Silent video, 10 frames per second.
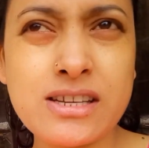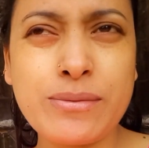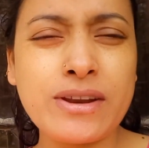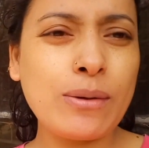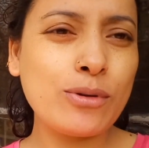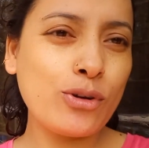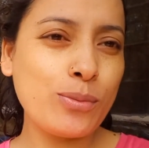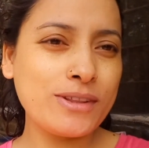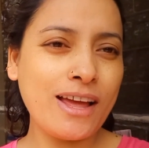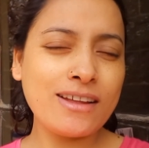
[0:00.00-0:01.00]
कि मैंने आप लोगों
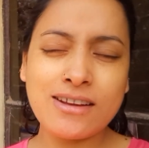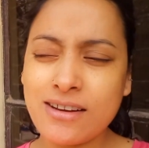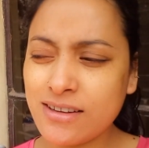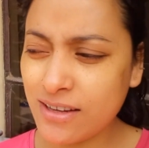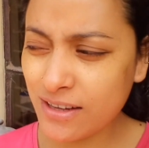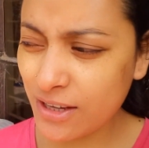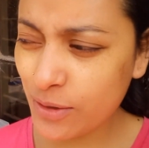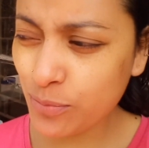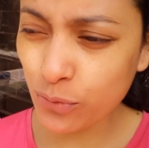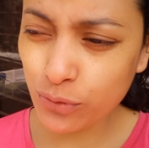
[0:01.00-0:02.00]
को बताया था कि
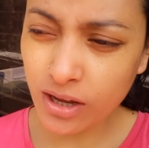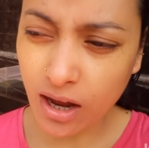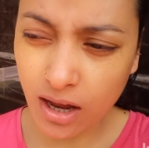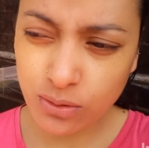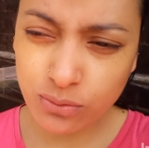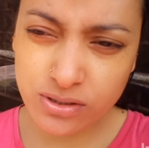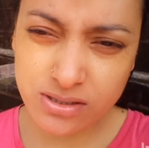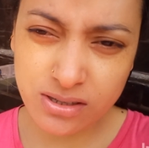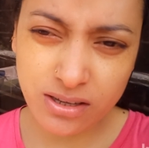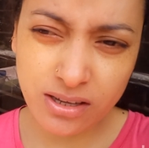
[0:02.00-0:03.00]
पूरी आलू
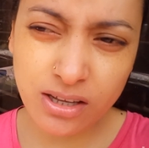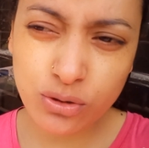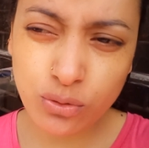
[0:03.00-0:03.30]
इसीलिए तो